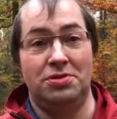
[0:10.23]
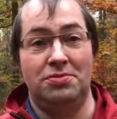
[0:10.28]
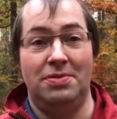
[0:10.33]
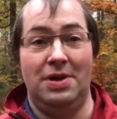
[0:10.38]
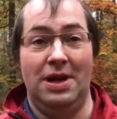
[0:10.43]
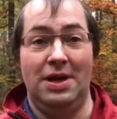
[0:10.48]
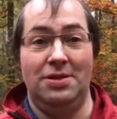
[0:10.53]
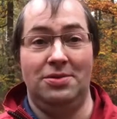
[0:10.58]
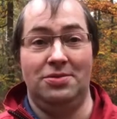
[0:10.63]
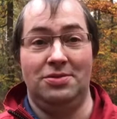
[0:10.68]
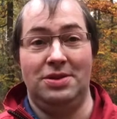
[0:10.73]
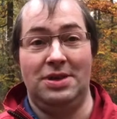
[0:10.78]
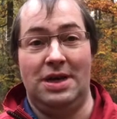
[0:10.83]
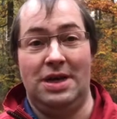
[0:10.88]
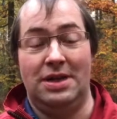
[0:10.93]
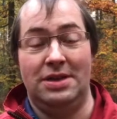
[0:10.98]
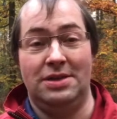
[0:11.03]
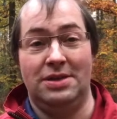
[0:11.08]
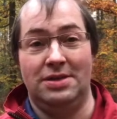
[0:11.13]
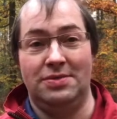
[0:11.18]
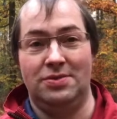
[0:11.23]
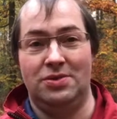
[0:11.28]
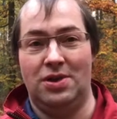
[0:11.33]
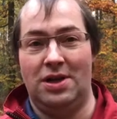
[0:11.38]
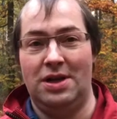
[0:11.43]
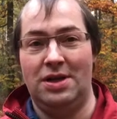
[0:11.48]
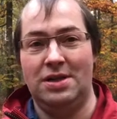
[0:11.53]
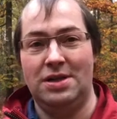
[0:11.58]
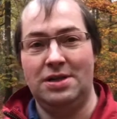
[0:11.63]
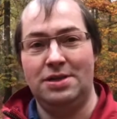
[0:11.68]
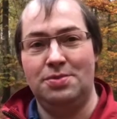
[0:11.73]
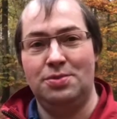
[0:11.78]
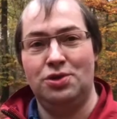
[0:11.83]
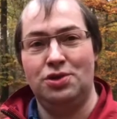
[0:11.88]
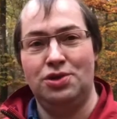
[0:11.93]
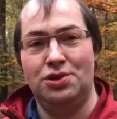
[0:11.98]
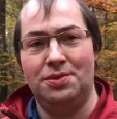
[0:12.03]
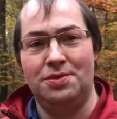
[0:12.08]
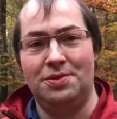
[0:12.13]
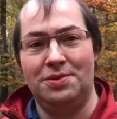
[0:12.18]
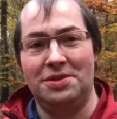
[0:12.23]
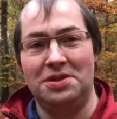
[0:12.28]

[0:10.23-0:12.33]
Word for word: man unter anderem zur Altersbestimmung,